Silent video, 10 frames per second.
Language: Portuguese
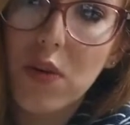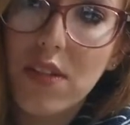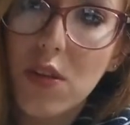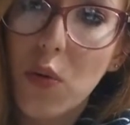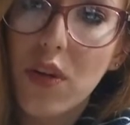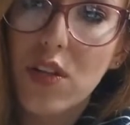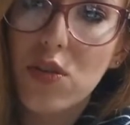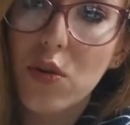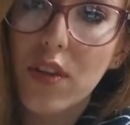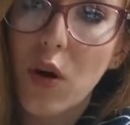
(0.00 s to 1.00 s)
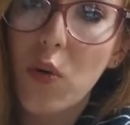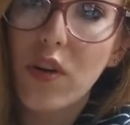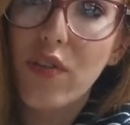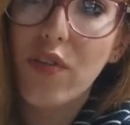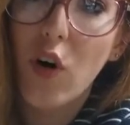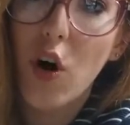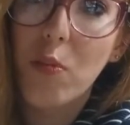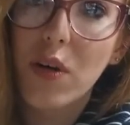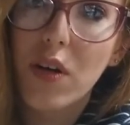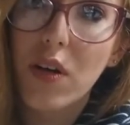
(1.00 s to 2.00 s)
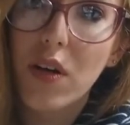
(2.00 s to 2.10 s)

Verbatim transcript: assim um risco tão uniforme